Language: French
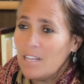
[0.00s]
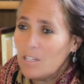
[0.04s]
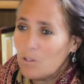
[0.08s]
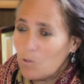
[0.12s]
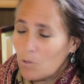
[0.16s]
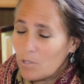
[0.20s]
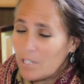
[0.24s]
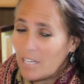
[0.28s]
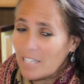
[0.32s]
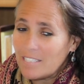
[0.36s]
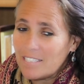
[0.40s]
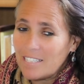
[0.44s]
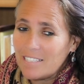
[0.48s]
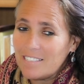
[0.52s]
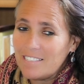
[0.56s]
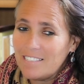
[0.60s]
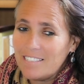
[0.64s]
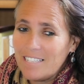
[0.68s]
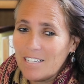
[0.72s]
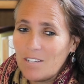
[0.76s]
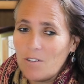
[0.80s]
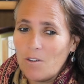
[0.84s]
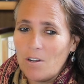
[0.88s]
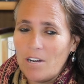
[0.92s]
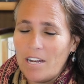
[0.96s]
Donc il y a cette
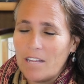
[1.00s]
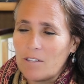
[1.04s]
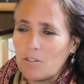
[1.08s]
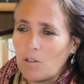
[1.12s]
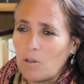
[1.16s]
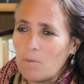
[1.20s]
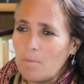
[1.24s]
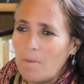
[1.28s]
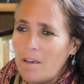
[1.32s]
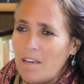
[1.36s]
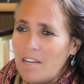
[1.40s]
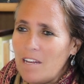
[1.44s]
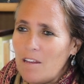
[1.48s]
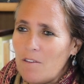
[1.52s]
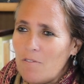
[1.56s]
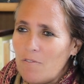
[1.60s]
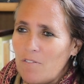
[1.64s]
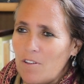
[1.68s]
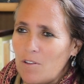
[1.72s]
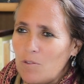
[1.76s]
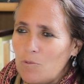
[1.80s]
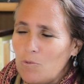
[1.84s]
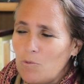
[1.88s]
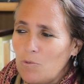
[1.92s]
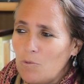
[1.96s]
idée que l'être humain il est
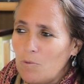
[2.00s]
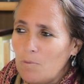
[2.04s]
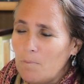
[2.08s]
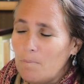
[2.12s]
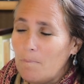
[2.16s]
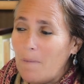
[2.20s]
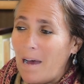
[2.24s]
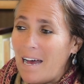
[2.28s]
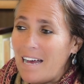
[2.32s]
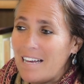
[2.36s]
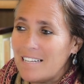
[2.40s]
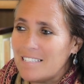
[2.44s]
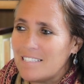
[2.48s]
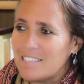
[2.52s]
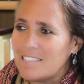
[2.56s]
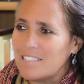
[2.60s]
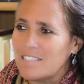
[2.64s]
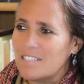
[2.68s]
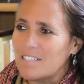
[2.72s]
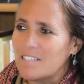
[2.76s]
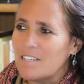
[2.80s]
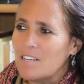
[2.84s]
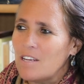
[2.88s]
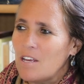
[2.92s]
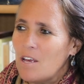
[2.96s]
fait d'une
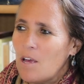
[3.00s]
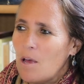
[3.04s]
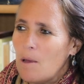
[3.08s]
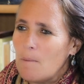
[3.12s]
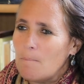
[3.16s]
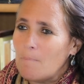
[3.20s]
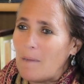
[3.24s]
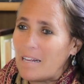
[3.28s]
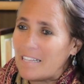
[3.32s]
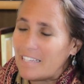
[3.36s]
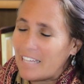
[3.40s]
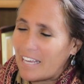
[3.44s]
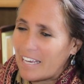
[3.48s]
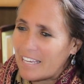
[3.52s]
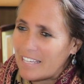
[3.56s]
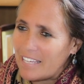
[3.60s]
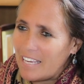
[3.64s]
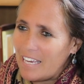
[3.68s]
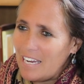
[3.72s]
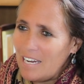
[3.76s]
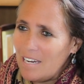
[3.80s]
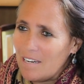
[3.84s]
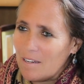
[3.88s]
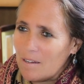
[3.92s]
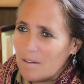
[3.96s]
base
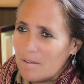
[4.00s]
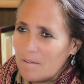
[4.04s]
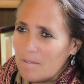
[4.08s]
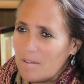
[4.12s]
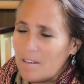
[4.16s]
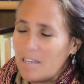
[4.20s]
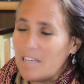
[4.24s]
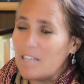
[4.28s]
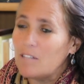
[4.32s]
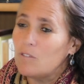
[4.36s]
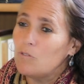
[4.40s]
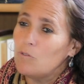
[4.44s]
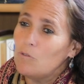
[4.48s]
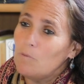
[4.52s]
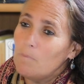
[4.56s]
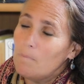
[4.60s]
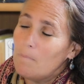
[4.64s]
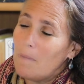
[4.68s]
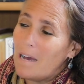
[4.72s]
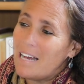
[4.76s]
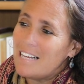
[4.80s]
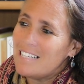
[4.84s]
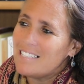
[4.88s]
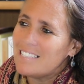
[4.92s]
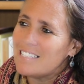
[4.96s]
matérielle et d'une
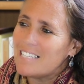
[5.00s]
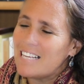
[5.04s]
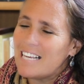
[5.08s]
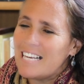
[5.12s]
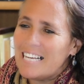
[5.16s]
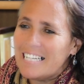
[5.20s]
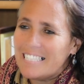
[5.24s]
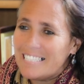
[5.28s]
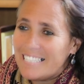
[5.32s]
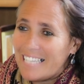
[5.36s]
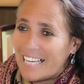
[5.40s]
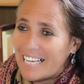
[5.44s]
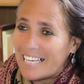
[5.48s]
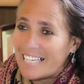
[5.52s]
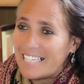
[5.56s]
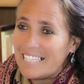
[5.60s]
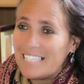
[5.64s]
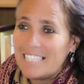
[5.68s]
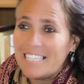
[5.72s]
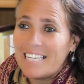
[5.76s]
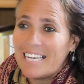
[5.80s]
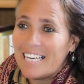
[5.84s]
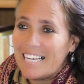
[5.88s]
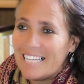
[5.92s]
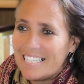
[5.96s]
base
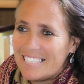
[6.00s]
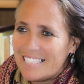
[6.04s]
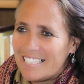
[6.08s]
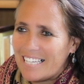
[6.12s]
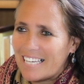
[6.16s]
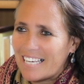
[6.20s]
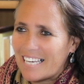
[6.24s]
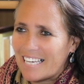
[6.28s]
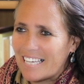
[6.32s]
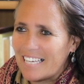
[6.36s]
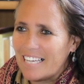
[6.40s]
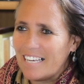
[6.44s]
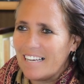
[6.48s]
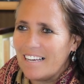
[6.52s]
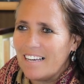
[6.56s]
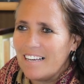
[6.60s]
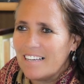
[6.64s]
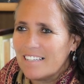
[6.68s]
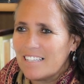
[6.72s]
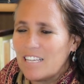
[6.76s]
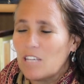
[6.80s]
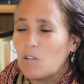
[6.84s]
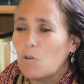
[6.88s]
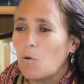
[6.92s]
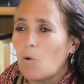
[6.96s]
éthérique, éthérée,
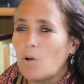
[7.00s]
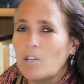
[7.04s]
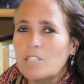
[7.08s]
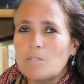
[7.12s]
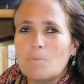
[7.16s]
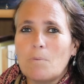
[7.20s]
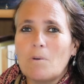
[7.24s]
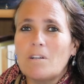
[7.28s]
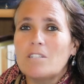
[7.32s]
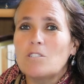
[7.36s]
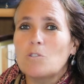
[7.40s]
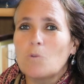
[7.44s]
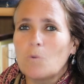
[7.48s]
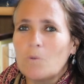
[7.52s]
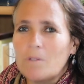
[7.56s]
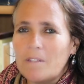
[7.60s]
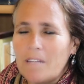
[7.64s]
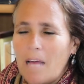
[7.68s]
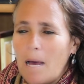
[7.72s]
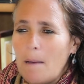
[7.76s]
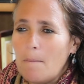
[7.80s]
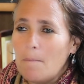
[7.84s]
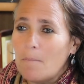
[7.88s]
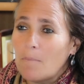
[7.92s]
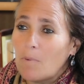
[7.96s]
qui correspond à son
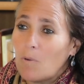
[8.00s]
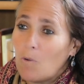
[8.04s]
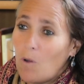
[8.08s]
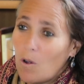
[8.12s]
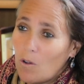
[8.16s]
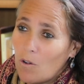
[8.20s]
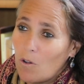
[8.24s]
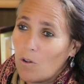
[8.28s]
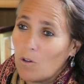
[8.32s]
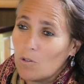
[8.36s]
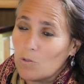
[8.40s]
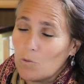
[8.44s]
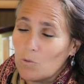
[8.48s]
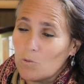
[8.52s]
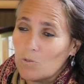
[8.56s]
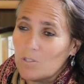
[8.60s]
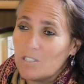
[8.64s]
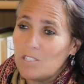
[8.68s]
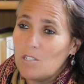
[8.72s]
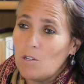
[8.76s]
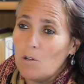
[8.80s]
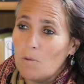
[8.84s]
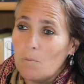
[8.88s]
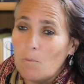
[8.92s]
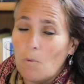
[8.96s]
âme, quoique quand on
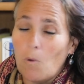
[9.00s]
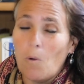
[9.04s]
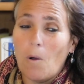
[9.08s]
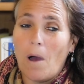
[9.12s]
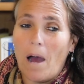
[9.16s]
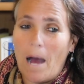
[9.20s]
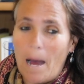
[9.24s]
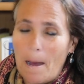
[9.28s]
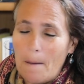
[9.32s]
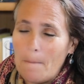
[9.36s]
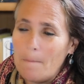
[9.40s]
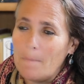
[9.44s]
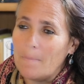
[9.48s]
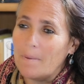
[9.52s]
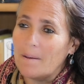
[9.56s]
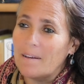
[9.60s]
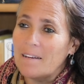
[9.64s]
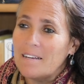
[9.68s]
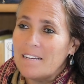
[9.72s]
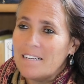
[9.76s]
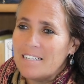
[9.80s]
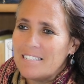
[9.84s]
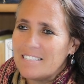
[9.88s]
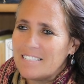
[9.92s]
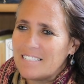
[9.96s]
dit le mot âme,
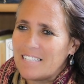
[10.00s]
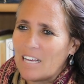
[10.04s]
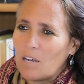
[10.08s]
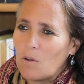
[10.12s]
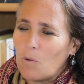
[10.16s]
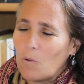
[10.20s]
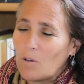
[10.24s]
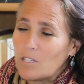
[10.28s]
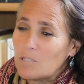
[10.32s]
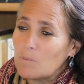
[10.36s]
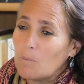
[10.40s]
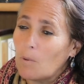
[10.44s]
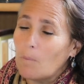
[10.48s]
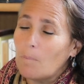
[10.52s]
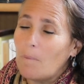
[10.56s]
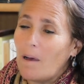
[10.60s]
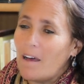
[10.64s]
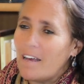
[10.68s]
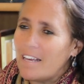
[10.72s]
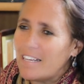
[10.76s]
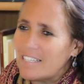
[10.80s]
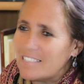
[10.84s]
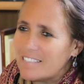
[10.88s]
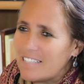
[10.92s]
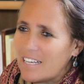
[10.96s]
ça ne correspond
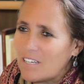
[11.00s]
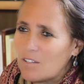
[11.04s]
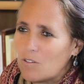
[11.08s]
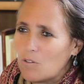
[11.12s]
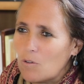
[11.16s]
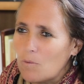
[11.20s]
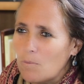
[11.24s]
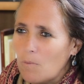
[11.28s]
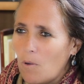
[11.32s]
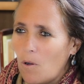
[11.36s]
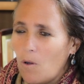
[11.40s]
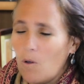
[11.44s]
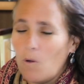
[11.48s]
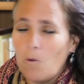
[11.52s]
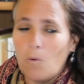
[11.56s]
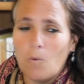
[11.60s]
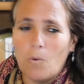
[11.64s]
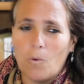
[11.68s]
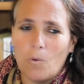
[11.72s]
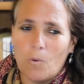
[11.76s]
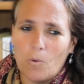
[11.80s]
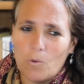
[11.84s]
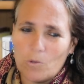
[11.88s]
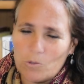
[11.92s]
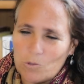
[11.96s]
pas exactement
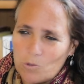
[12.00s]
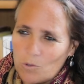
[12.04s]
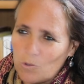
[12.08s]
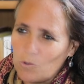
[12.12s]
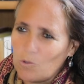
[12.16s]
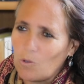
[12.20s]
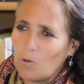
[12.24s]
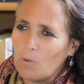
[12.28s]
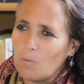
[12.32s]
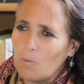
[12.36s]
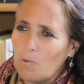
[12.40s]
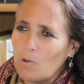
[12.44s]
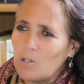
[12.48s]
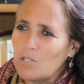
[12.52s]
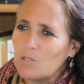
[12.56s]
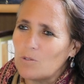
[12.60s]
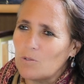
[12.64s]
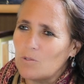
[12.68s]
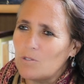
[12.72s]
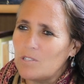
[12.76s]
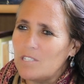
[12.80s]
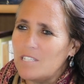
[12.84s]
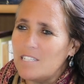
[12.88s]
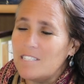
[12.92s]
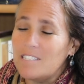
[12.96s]
aux autres mots qui
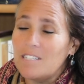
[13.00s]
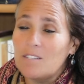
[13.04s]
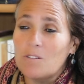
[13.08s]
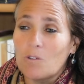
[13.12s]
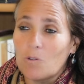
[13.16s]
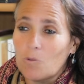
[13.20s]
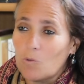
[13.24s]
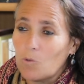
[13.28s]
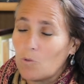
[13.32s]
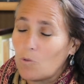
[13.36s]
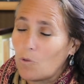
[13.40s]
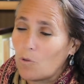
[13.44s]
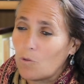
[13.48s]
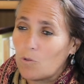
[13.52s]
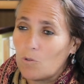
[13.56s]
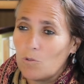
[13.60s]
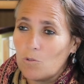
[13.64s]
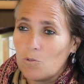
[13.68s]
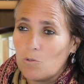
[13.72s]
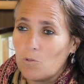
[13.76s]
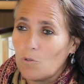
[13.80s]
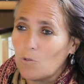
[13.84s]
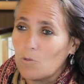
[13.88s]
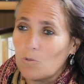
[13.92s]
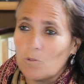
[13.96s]
sont utilisés dans d'autres
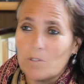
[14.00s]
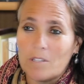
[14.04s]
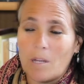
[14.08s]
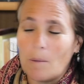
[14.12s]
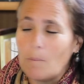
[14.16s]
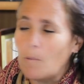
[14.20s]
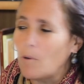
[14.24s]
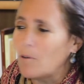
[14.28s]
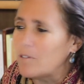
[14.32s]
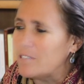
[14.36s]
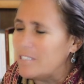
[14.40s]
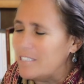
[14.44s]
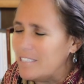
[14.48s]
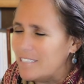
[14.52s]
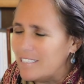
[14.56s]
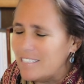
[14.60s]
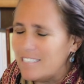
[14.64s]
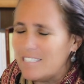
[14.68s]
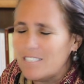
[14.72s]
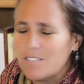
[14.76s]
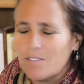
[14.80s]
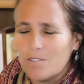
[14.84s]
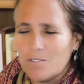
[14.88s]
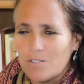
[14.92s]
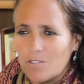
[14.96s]
cultures, notamment en
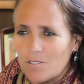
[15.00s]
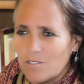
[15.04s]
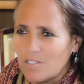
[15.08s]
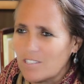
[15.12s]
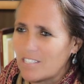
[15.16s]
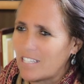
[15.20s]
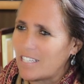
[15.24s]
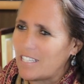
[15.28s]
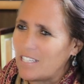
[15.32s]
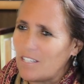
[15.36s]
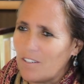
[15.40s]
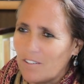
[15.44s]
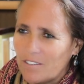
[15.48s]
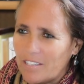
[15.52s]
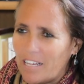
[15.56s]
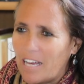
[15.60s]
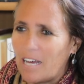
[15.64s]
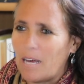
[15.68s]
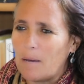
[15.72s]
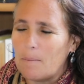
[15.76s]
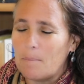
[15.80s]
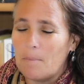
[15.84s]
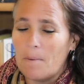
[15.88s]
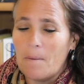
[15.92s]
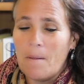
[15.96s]
hindi, en sanskrit, en
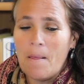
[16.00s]
arabe.